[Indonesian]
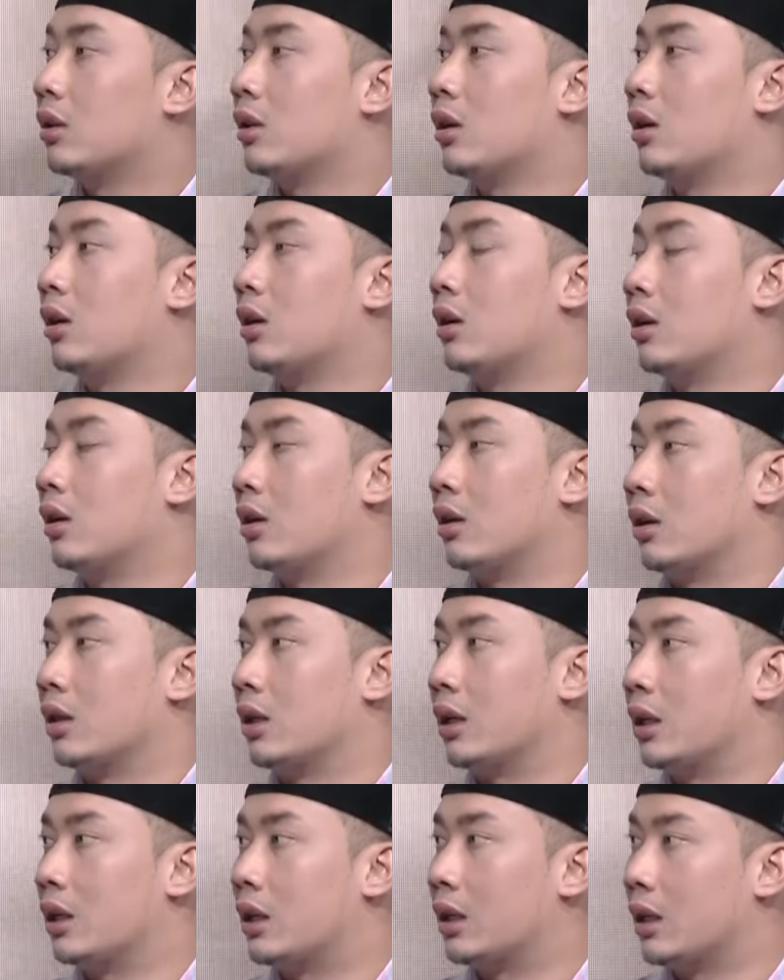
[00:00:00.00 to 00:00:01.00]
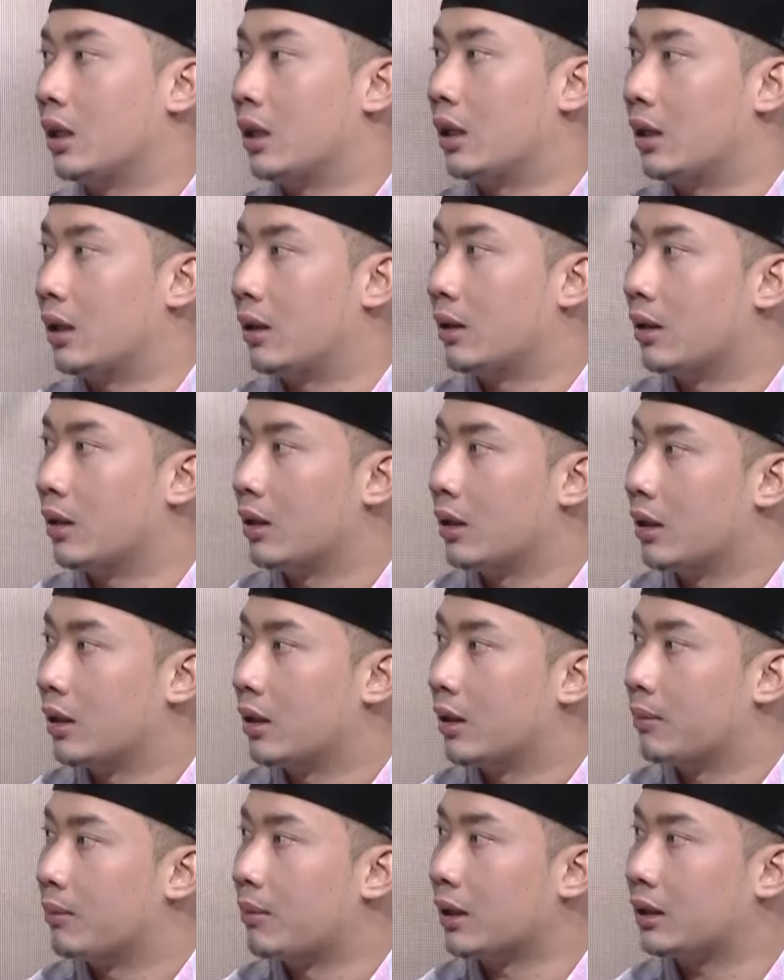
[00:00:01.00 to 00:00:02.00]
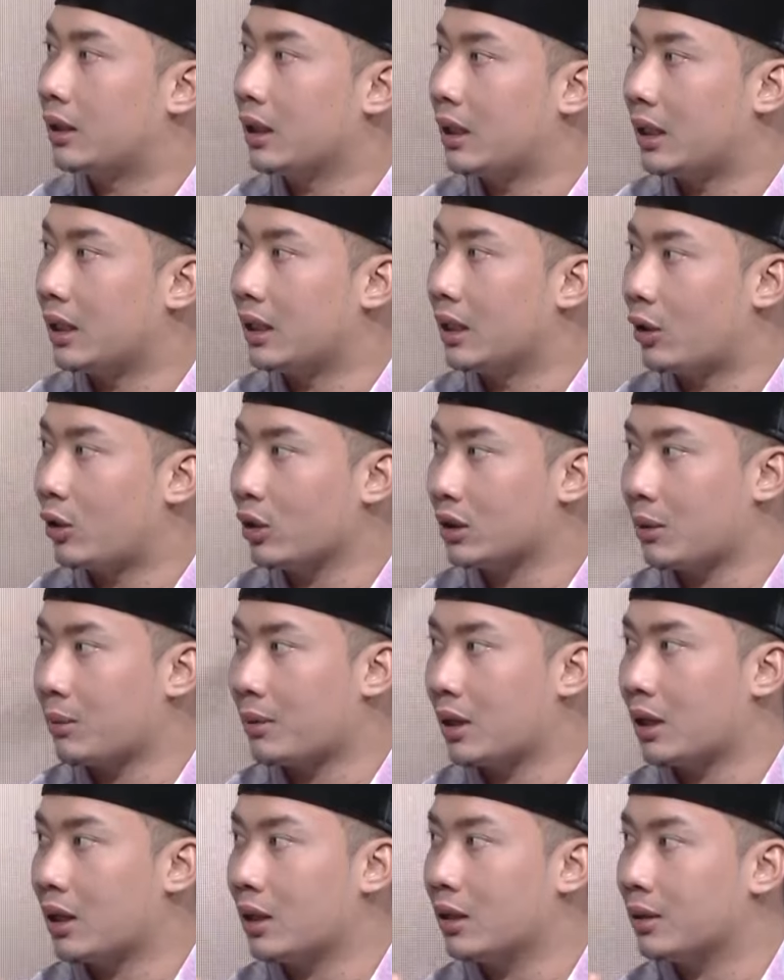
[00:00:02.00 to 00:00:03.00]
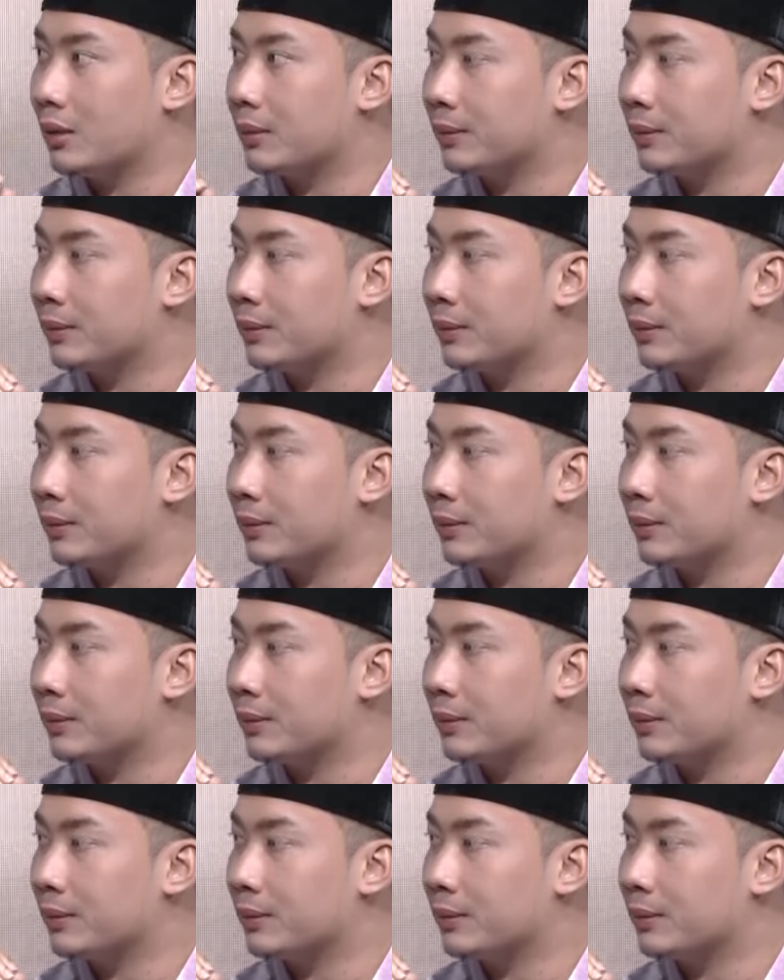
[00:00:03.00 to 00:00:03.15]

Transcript: Oh, Berarti eh, gini, kok sama atau